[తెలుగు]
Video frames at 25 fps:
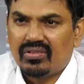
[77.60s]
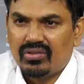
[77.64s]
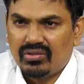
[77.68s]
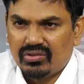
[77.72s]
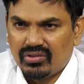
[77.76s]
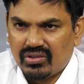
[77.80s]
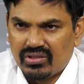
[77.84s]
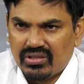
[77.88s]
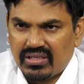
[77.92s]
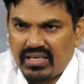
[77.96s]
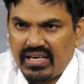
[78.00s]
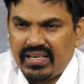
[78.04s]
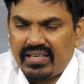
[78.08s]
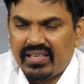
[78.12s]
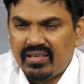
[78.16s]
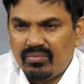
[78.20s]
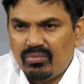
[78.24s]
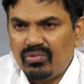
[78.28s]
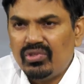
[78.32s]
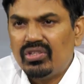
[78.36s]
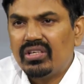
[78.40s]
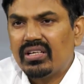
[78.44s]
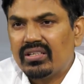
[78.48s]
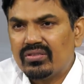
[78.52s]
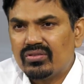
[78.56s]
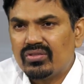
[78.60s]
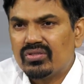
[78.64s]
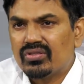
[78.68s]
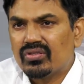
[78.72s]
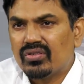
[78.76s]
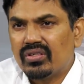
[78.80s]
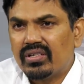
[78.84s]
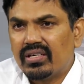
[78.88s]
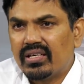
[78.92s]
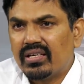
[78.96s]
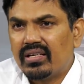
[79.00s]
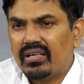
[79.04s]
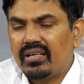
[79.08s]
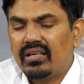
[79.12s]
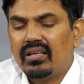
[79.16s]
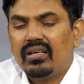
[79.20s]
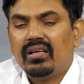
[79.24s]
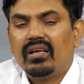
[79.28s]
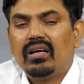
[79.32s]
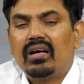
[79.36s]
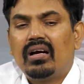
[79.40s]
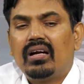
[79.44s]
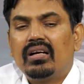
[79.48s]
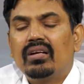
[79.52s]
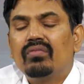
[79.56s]
టూ థౌజండ్ నైన్టీన్ ముందు కనుక చూసుకుంటే
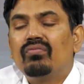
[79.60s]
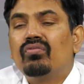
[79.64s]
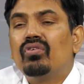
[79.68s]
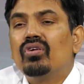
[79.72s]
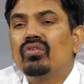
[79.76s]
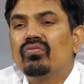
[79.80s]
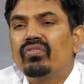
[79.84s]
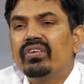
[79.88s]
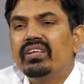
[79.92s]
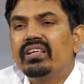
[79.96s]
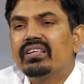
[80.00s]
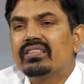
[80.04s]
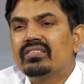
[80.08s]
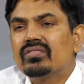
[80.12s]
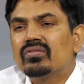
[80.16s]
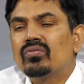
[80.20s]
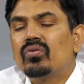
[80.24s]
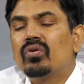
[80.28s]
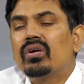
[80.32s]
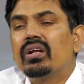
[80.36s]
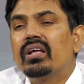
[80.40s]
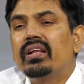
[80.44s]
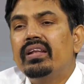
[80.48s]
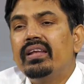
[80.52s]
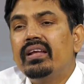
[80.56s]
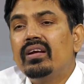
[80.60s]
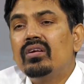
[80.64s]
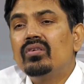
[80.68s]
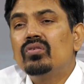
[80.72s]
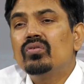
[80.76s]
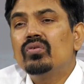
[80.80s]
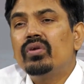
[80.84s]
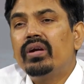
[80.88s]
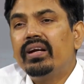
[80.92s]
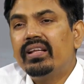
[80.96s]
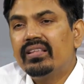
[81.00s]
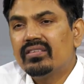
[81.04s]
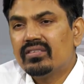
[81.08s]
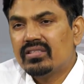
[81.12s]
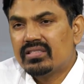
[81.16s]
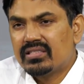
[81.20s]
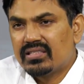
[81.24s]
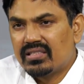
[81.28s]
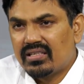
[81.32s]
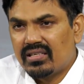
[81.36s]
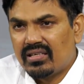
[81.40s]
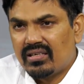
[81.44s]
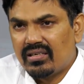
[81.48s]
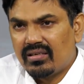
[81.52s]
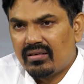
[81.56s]
అంటే ఫోర్ ఫైవ్ ఇయర్స్ కూడా నెగిటివ్ రిటర్న్స్
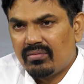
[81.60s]
వచ్చిన